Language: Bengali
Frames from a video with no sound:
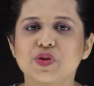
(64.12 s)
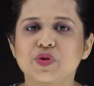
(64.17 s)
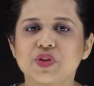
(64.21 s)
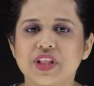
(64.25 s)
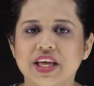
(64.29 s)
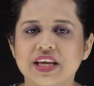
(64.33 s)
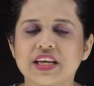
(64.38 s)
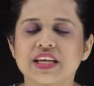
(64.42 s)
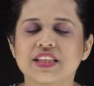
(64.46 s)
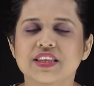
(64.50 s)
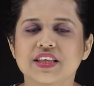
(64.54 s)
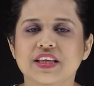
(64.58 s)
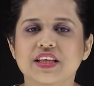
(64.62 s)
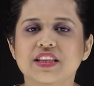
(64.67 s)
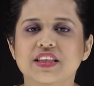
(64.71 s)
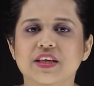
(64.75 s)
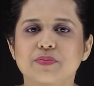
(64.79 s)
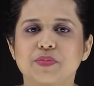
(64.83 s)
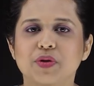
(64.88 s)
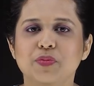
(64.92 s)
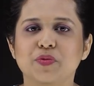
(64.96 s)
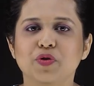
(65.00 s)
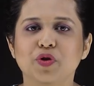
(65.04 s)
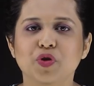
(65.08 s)
কিন্তু দেখেছি
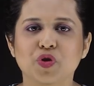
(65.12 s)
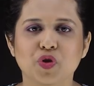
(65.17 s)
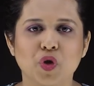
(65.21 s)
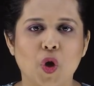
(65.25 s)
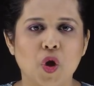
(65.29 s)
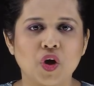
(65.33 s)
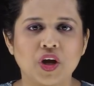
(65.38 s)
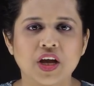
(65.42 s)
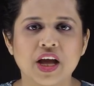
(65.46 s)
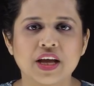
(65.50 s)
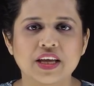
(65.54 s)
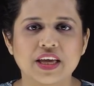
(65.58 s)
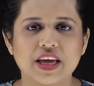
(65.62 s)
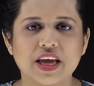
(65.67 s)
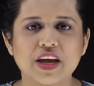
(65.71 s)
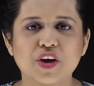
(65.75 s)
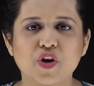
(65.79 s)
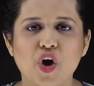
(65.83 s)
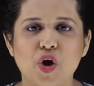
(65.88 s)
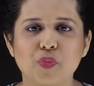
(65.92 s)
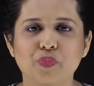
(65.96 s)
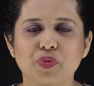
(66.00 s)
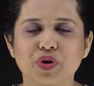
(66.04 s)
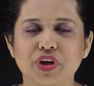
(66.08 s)
যে বিভিন্ন সংখ্যাকে
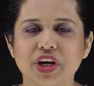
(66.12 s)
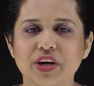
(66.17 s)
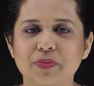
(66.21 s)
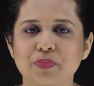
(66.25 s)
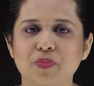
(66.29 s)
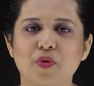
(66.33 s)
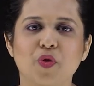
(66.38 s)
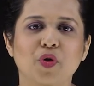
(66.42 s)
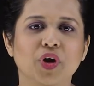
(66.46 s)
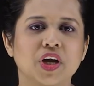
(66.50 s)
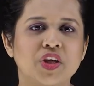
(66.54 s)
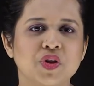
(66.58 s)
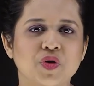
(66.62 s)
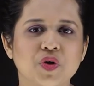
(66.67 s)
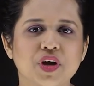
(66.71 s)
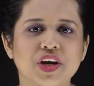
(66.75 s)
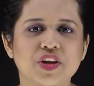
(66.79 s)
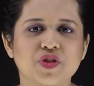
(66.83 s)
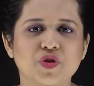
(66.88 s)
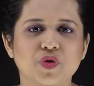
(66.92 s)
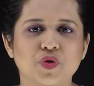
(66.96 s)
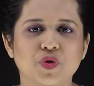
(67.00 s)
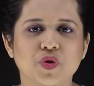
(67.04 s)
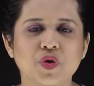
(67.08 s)
কম্পিউটারে প্রকাশ
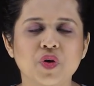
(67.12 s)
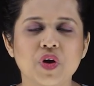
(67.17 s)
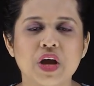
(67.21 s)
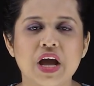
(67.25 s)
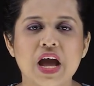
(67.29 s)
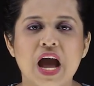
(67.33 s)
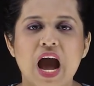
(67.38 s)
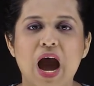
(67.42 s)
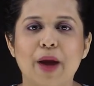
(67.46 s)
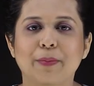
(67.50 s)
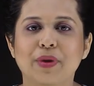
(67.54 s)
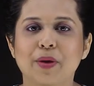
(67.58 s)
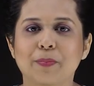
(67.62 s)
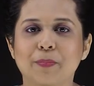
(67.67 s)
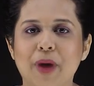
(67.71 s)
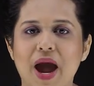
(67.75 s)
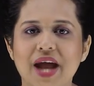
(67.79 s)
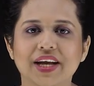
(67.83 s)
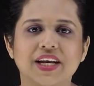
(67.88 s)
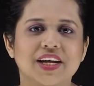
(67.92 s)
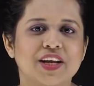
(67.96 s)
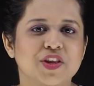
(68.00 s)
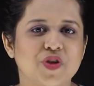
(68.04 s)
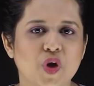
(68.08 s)
করার জন্য আমরা
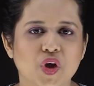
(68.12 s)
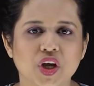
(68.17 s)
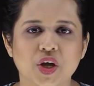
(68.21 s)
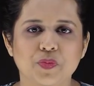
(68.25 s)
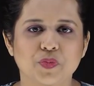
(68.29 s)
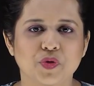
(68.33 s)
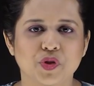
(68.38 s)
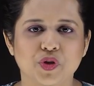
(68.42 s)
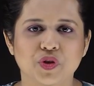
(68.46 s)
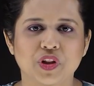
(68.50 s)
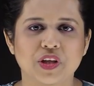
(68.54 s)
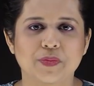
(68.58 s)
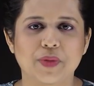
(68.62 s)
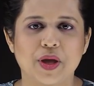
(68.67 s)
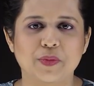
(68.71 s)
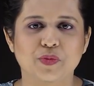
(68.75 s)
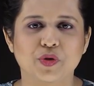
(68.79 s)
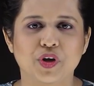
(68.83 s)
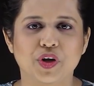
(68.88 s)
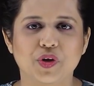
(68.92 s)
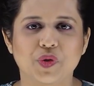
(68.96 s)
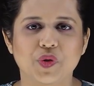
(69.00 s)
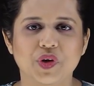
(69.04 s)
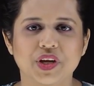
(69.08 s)
বাইনারি সংখ্যা পদ্ধতি
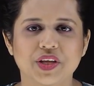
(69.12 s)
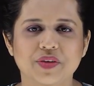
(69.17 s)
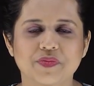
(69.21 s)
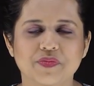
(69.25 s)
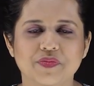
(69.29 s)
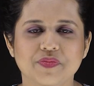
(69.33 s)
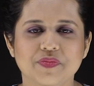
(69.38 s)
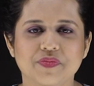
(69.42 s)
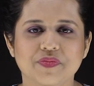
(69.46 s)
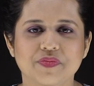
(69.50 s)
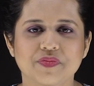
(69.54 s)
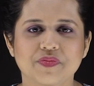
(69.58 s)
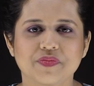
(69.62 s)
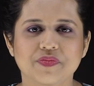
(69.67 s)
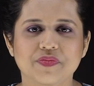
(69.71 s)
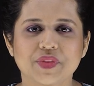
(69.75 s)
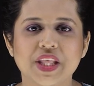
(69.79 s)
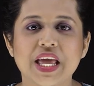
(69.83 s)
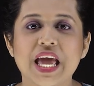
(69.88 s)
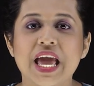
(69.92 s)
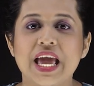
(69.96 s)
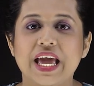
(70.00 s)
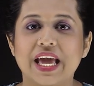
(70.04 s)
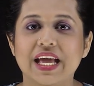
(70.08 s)
ব্যবহার করি
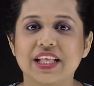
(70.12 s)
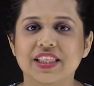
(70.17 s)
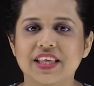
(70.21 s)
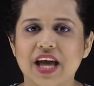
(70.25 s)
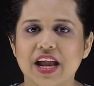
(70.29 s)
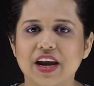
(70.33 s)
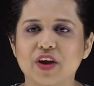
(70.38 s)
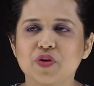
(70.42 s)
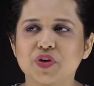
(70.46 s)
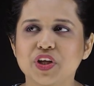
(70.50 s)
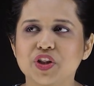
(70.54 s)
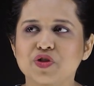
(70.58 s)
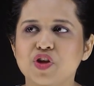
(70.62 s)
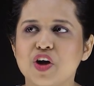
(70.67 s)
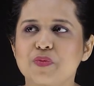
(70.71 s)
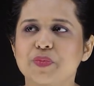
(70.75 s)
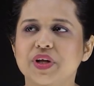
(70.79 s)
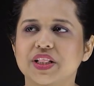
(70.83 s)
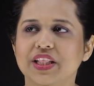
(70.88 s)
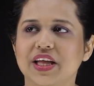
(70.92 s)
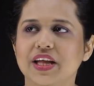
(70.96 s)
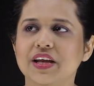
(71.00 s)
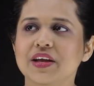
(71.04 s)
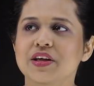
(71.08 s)
এছাড়াও কিন্তু
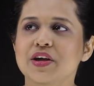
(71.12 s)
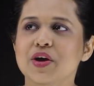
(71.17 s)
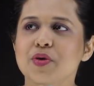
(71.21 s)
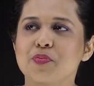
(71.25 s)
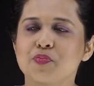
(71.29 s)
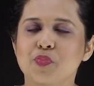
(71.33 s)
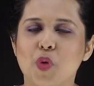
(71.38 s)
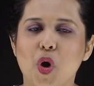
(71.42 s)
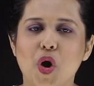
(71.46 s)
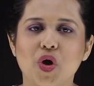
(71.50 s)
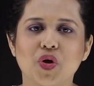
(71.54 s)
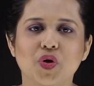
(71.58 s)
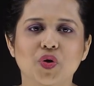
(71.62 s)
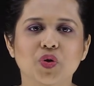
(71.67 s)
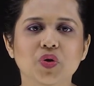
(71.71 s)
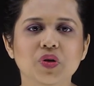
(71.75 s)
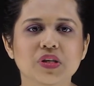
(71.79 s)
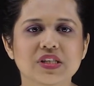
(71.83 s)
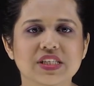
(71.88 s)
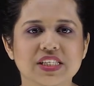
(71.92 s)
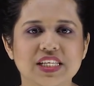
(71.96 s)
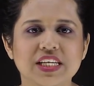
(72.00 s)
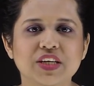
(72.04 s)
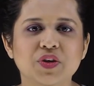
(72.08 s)
আমাদের বর্ণ
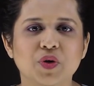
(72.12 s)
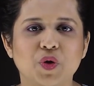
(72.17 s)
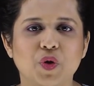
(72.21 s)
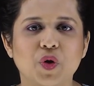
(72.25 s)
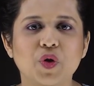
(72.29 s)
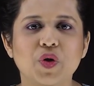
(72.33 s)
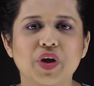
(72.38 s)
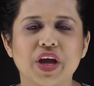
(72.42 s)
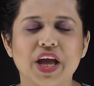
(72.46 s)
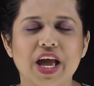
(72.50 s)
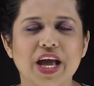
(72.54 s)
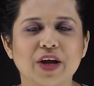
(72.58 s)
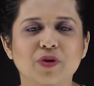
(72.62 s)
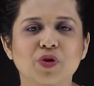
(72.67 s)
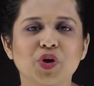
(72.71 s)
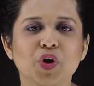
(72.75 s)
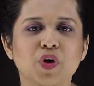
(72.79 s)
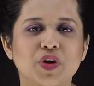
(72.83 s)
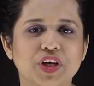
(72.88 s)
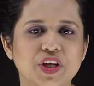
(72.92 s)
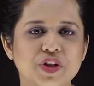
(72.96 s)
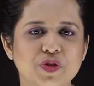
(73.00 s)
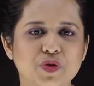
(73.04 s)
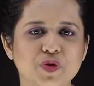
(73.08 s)
চিহ্ন
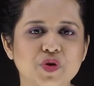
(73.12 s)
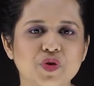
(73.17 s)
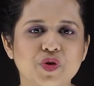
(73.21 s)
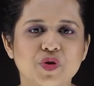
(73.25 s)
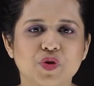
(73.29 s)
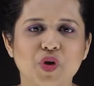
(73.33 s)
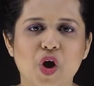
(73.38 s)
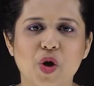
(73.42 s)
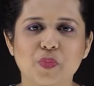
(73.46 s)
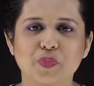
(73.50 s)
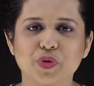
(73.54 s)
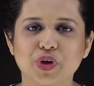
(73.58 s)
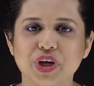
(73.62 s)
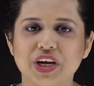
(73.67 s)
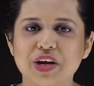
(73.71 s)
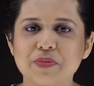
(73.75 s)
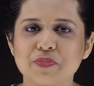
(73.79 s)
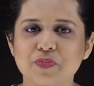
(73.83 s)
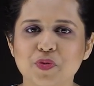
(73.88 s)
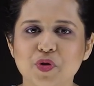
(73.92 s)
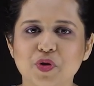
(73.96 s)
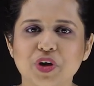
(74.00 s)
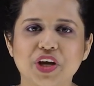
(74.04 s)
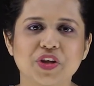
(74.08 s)
এগুলোও কিন্তু
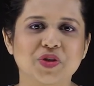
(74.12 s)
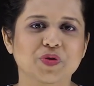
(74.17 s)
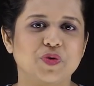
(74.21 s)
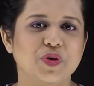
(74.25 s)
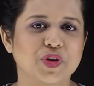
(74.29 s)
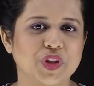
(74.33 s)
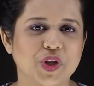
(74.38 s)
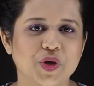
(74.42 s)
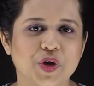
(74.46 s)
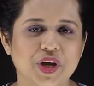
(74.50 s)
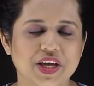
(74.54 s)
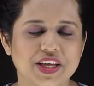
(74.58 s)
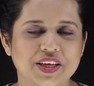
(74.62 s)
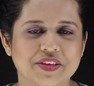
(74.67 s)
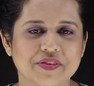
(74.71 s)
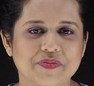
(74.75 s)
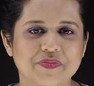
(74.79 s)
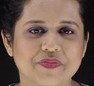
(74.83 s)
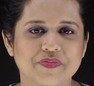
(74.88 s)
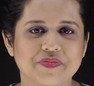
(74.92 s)
কম্পিউটারে প্রকাশ করতে হয়